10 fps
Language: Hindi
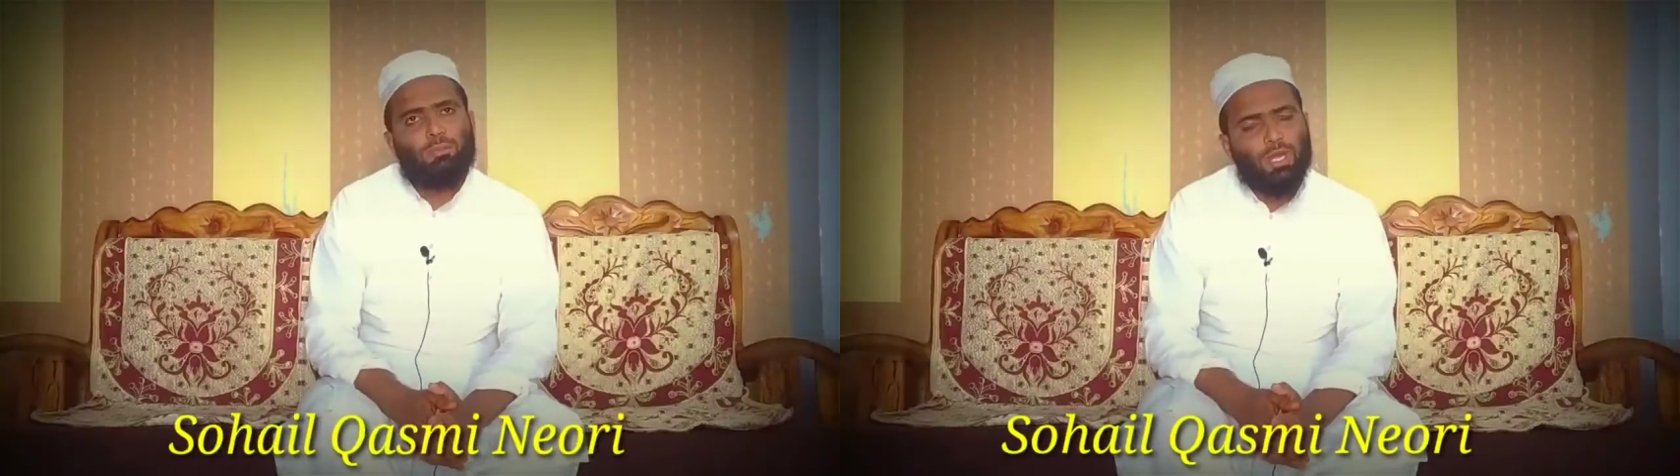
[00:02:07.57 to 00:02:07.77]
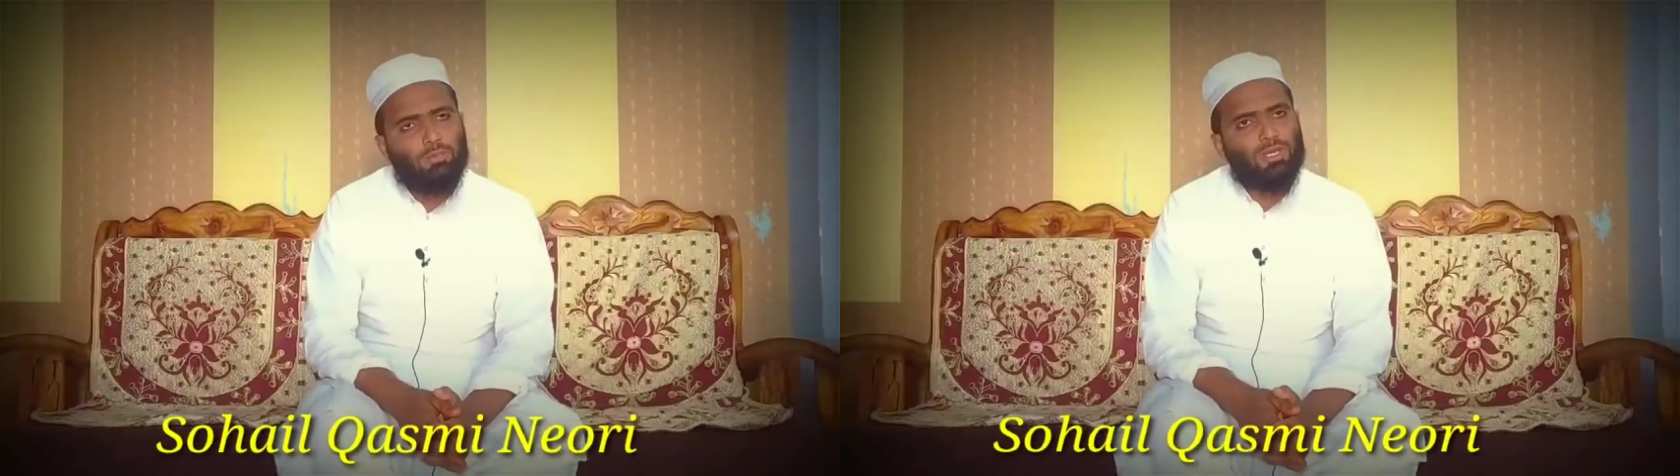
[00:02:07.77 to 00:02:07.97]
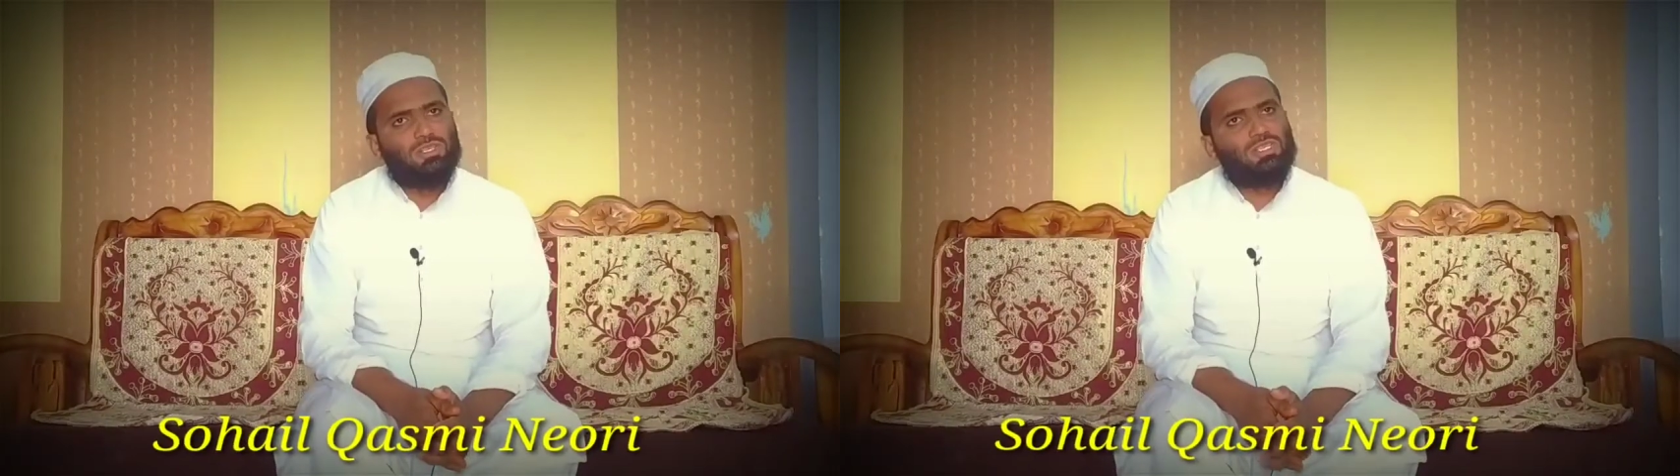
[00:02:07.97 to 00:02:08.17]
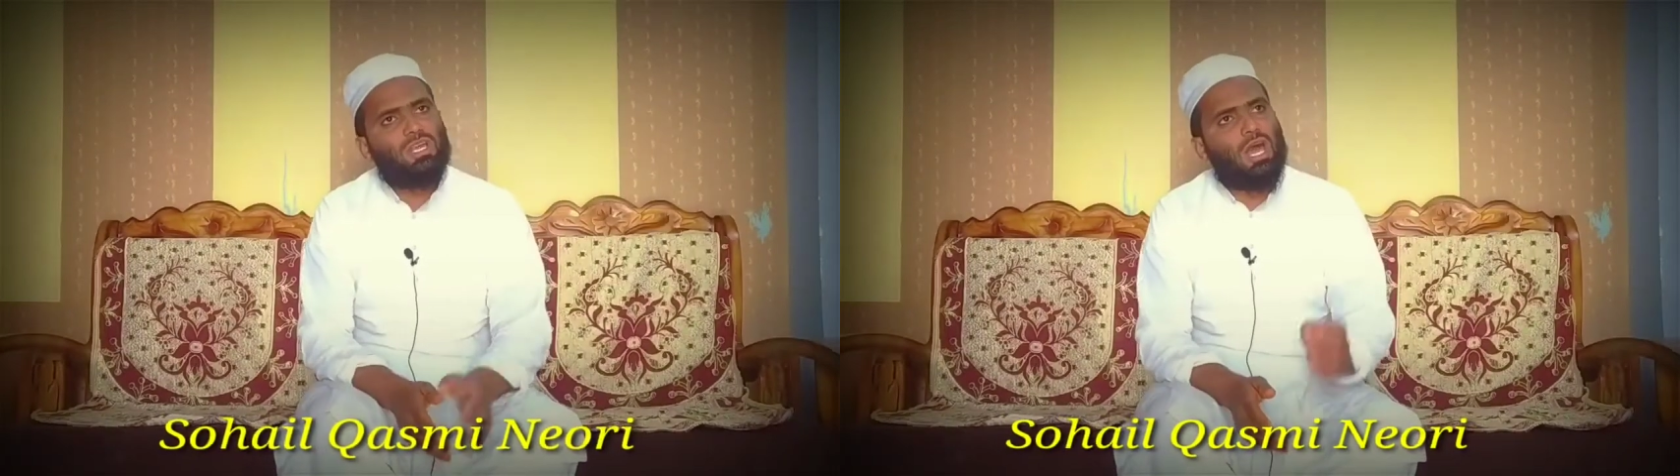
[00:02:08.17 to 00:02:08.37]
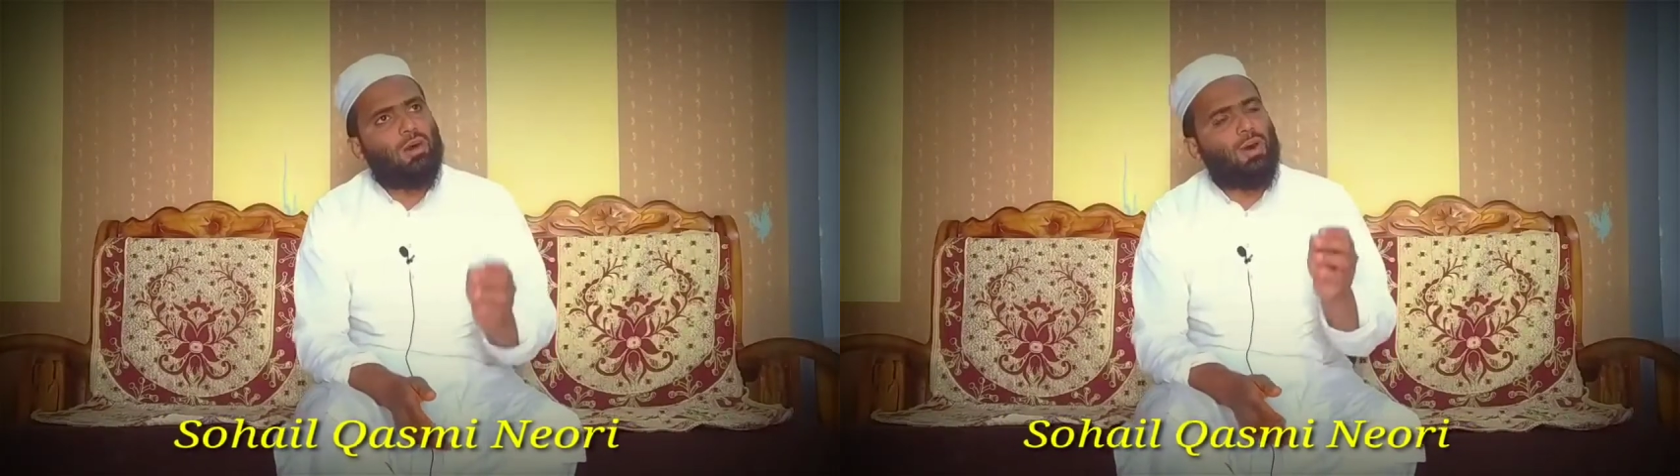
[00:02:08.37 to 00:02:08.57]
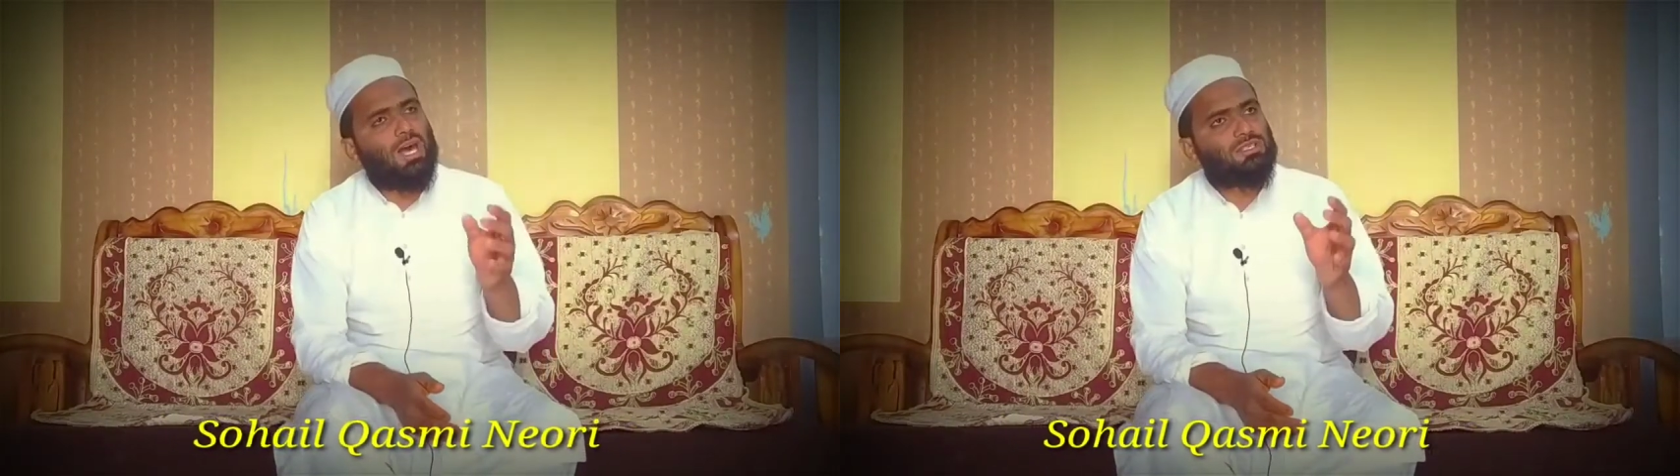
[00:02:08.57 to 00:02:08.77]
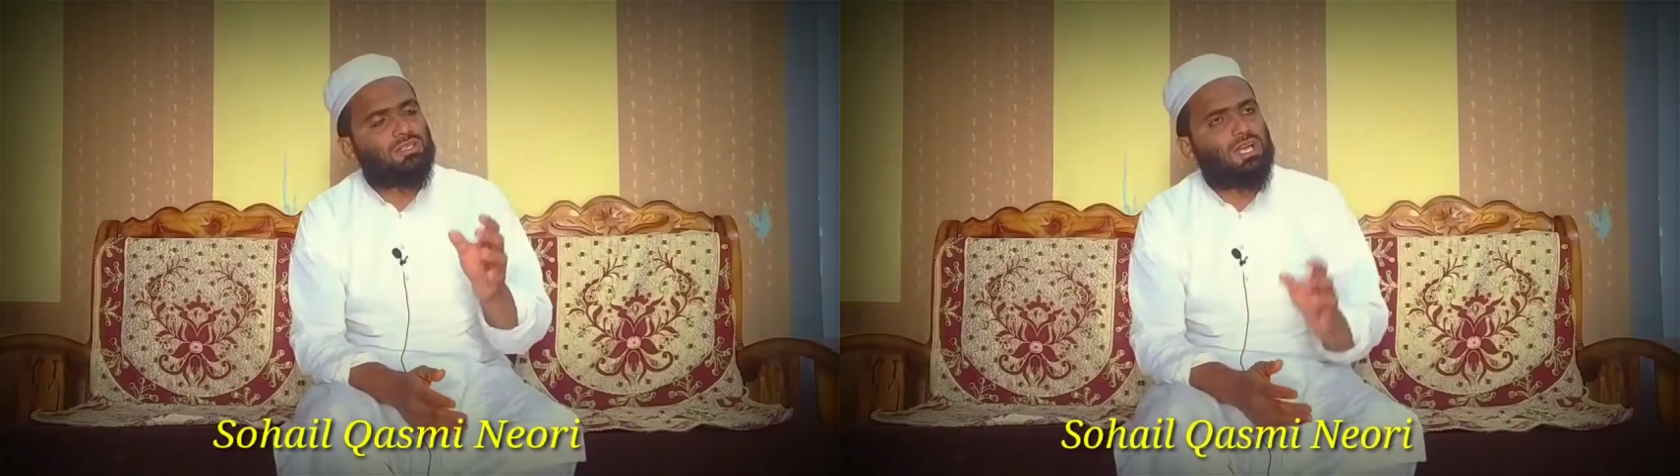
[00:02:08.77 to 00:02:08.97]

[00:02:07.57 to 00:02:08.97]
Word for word: मैं भी इसकी आवाज़